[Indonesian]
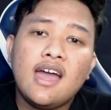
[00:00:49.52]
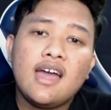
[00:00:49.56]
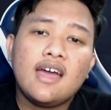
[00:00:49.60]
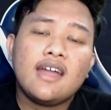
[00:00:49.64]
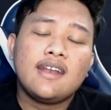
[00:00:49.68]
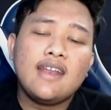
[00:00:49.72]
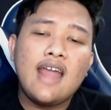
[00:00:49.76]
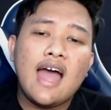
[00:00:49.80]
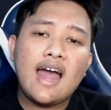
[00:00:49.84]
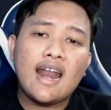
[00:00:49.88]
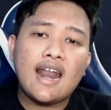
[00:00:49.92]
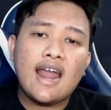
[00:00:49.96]

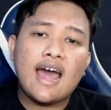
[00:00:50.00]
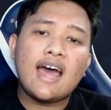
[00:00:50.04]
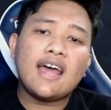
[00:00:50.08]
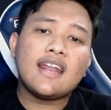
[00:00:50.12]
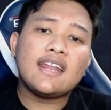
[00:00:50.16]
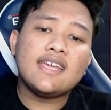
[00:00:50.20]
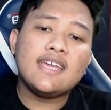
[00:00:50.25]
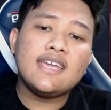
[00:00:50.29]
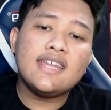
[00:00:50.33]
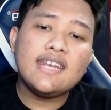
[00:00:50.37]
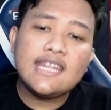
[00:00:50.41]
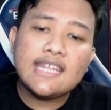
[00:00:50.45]
dan
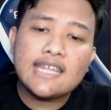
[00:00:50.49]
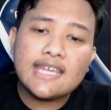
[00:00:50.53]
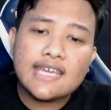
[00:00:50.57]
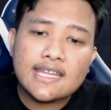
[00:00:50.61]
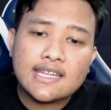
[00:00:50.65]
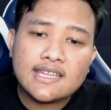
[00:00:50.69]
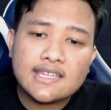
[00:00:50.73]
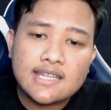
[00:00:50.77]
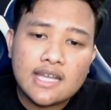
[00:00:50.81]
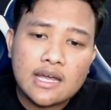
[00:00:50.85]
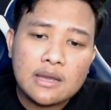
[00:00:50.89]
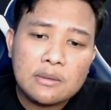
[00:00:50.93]
hari ini
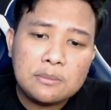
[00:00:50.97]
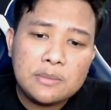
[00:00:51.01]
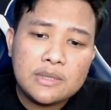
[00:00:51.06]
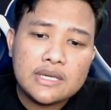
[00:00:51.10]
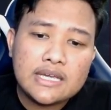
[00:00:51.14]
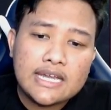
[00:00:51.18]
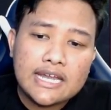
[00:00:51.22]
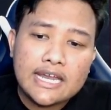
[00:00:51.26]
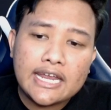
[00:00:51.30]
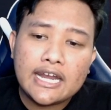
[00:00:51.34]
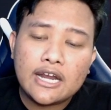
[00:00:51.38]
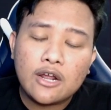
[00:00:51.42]
kita
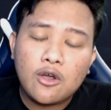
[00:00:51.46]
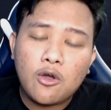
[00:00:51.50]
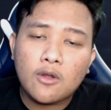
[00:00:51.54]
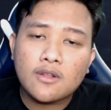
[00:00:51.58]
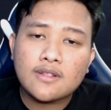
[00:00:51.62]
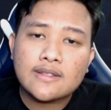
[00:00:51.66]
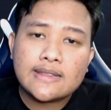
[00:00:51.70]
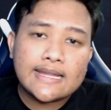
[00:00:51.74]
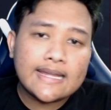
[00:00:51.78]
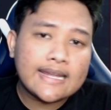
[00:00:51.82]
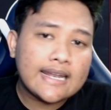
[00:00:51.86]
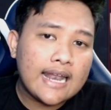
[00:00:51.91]
bikin
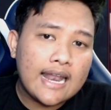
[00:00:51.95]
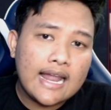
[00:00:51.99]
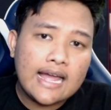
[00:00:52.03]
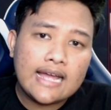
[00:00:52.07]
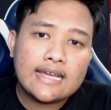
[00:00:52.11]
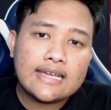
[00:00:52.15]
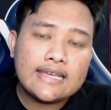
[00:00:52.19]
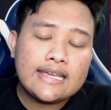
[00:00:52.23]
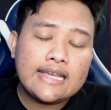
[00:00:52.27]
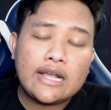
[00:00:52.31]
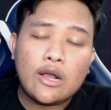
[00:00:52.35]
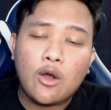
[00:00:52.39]
konten lagi.